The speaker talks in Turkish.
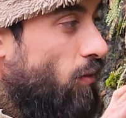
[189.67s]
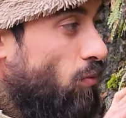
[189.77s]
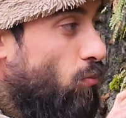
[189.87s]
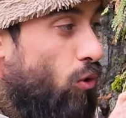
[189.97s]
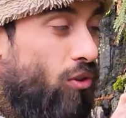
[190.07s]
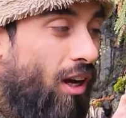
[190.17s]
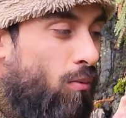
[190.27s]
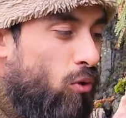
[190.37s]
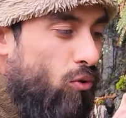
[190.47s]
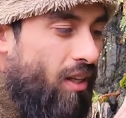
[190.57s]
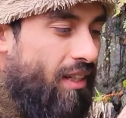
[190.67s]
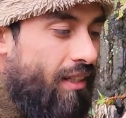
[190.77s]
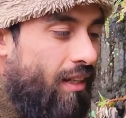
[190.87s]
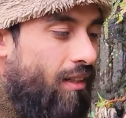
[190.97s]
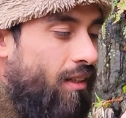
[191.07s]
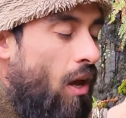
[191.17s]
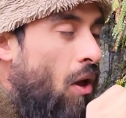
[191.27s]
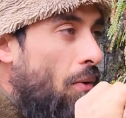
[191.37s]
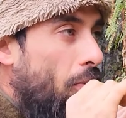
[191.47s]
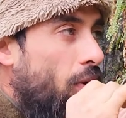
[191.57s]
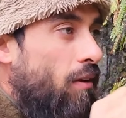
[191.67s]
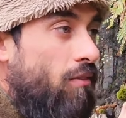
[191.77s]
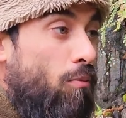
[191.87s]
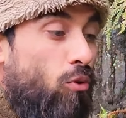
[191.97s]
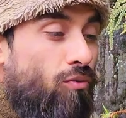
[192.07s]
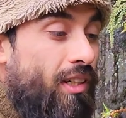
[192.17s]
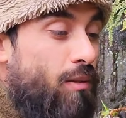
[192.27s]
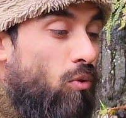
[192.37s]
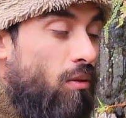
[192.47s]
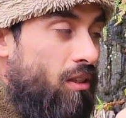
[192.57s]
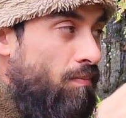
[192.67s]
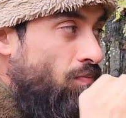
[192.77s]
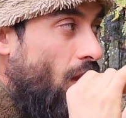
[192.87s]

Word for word: Bugün yağmurlu güne denk geldik ve bugün vakit bulabildim.